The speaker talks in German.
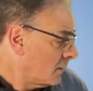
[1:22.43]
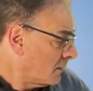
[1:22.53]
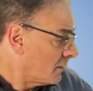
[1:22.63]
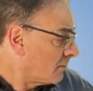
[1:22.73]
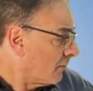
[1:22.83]

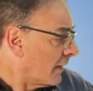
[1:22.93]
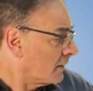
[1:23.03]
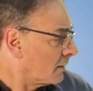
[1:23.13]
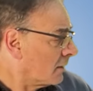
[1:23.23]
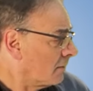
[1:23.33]
das
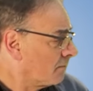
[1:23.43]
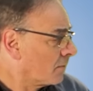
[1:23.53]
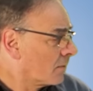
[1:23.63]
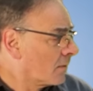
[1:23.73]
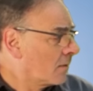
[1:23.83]
zweite
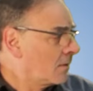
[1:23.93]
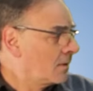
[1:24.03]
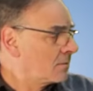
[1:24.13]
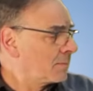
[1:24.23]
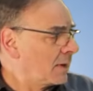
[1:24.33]

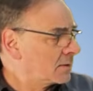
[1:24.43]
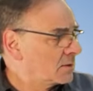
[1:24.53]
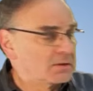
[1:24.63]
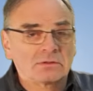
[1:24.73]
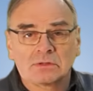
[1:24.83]
ist
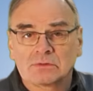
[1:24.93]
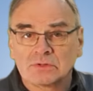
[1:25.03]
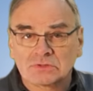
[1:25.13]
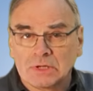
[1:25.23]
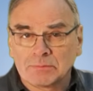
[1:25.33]
praktisch die
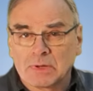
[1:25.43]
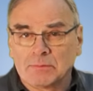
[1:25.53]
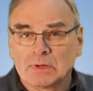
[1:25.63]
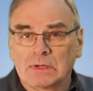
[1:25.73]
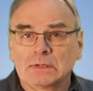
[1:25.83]

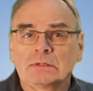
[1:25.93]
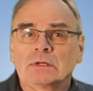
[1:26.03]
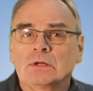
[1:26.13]
Systemkamera